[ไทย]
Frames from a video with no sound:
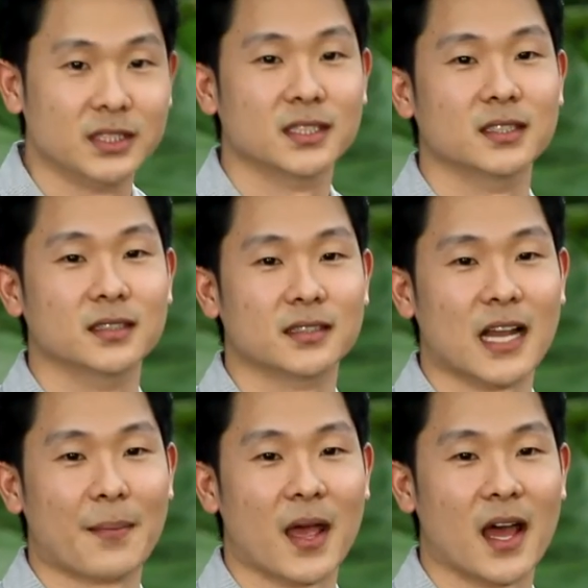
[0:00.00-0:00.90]
ชื่อ
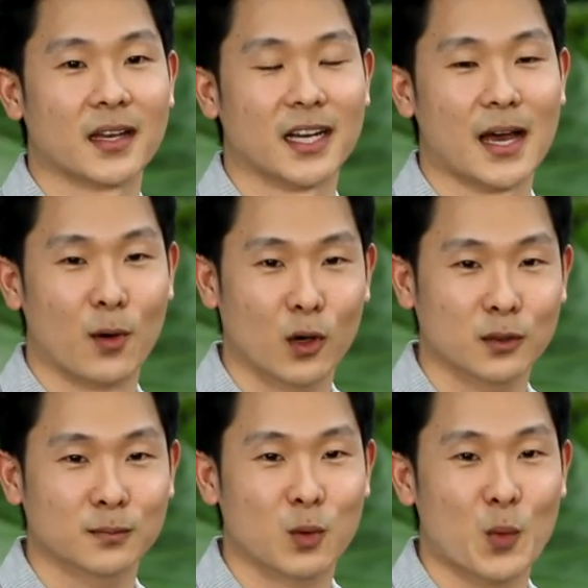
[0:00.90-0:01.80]
นายแพทย์คณพล
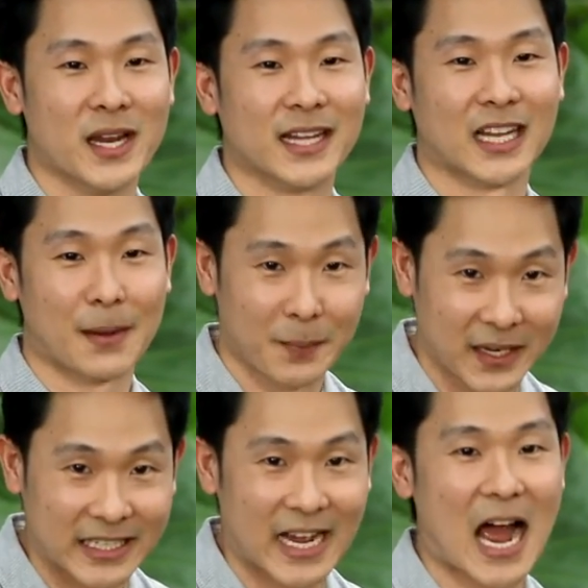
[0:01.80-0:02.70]
ภูมิรัตนประ
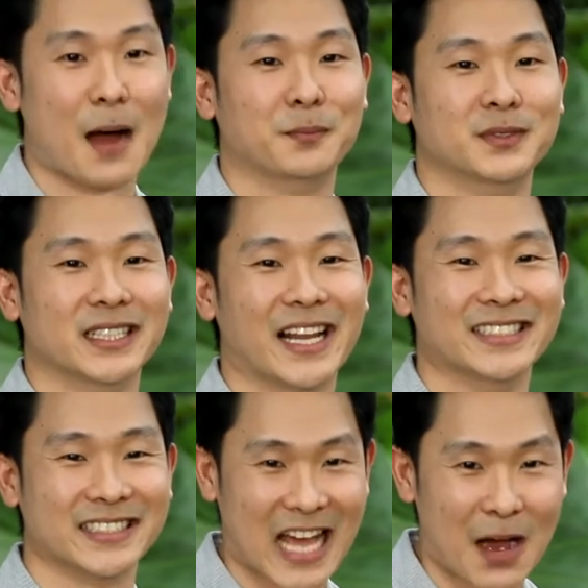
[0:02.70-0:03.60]
พินนะครับ ชื่อเล่น
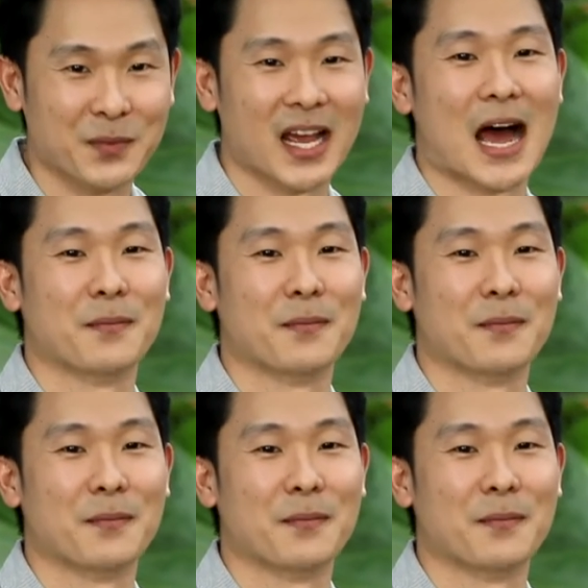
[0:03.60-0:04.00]
ชื่อตั้มนะครั